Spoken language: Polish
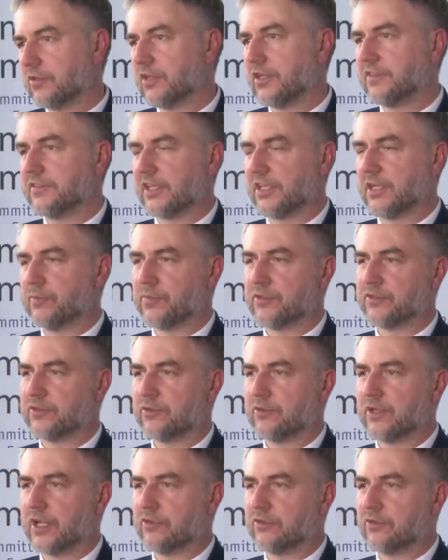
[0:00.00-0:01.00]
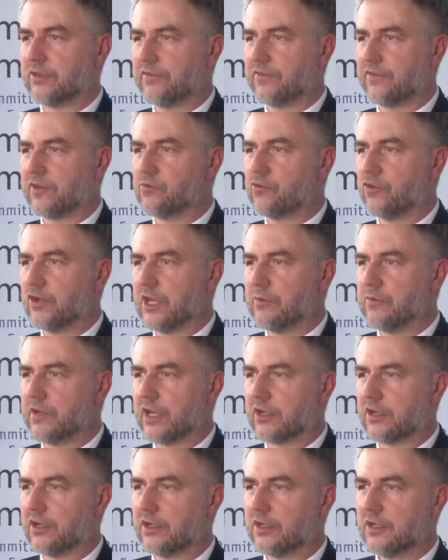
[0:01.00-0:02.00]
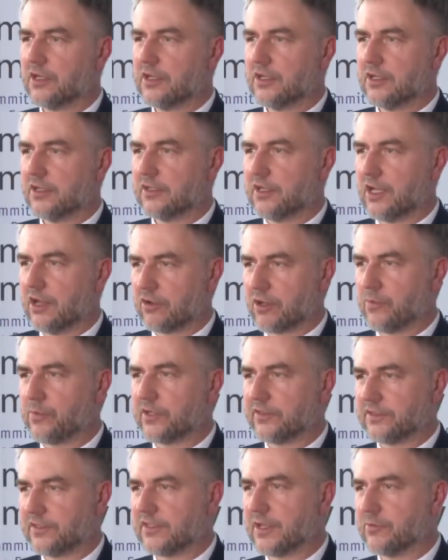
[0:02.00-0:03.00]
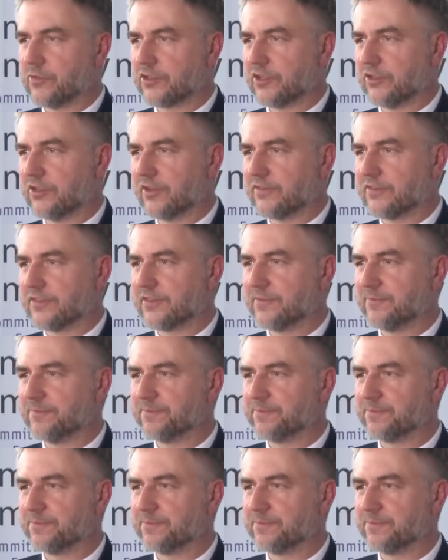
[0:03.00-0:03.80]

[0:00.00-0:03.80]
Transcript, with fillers: To jest taki postulat, który formułujemy jako europejscy samorządowcy.